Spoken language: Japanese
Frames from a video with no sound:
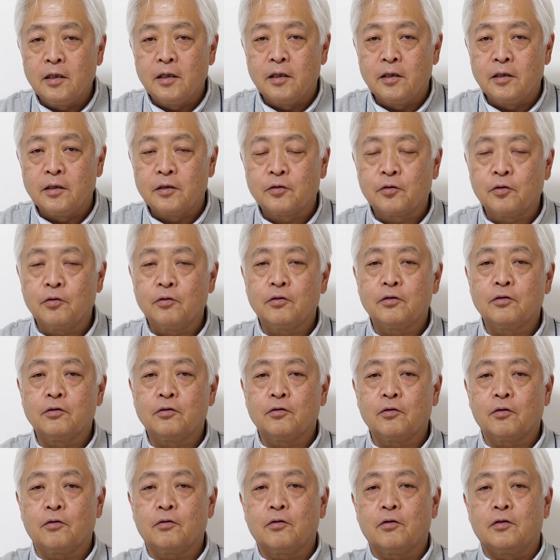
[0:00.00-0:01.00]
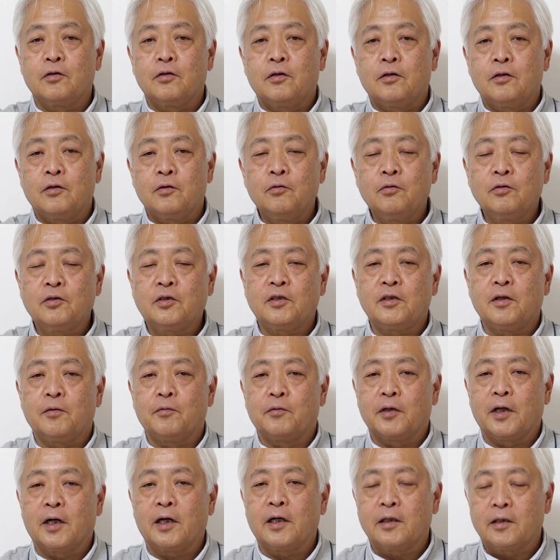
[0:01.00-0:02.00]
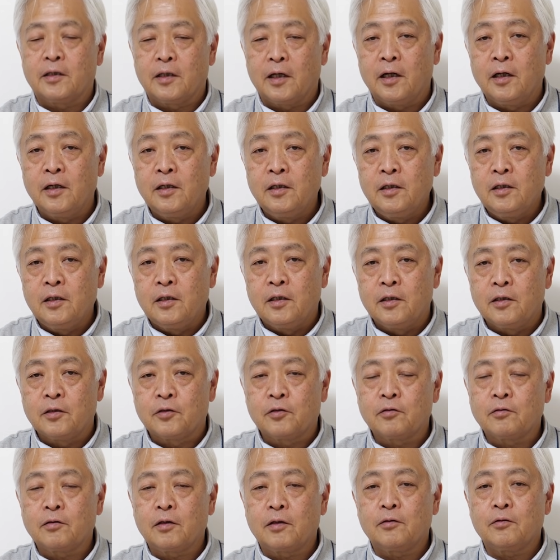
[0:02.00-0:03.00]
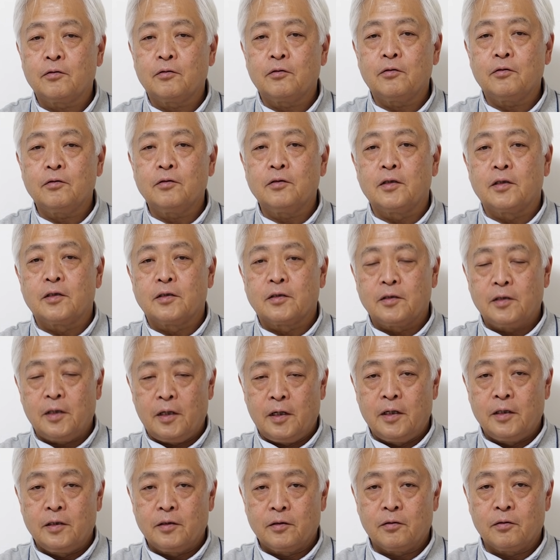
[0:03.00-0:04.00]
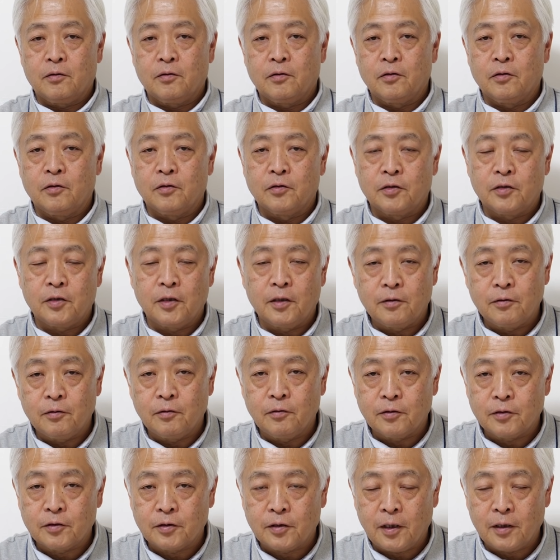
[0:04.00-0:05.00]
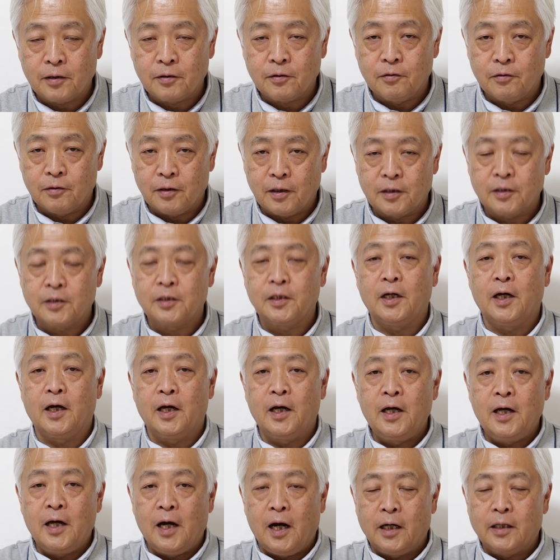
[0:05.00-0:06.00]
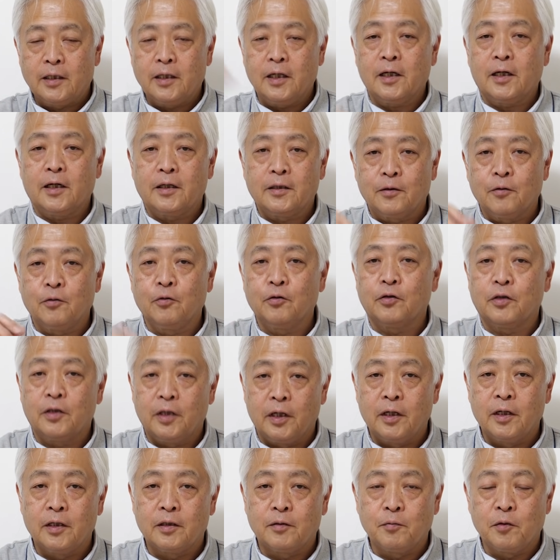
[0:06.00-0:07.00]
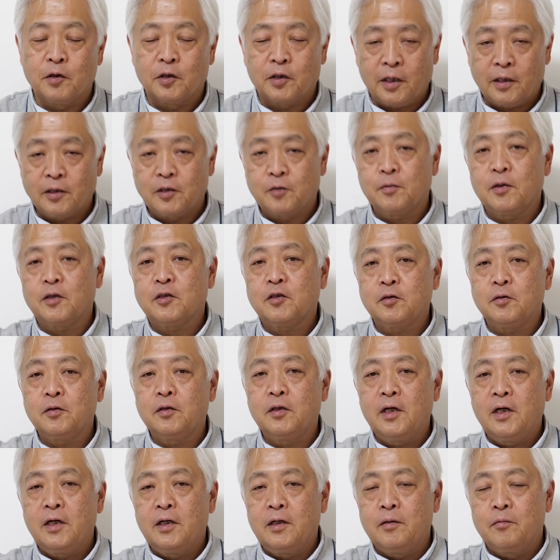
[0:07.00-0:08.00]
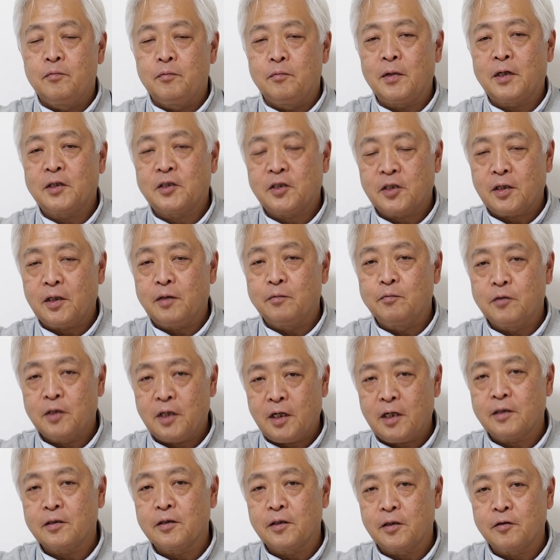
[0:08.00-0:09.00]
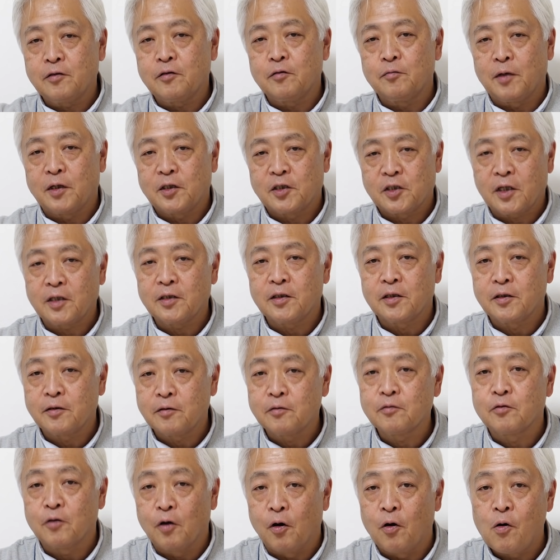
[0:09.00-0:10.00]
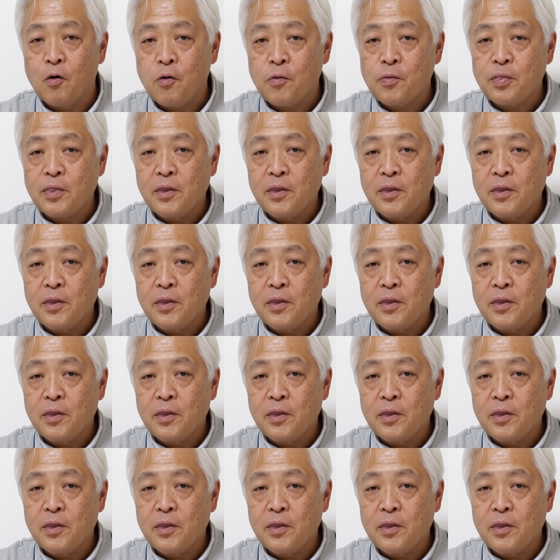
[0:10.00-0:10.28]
た、そういうところに農地でもなかった、そんなところにですねこのシェールオイル産業が来て穴開けて掘ってもうたちまち村ができる町ができると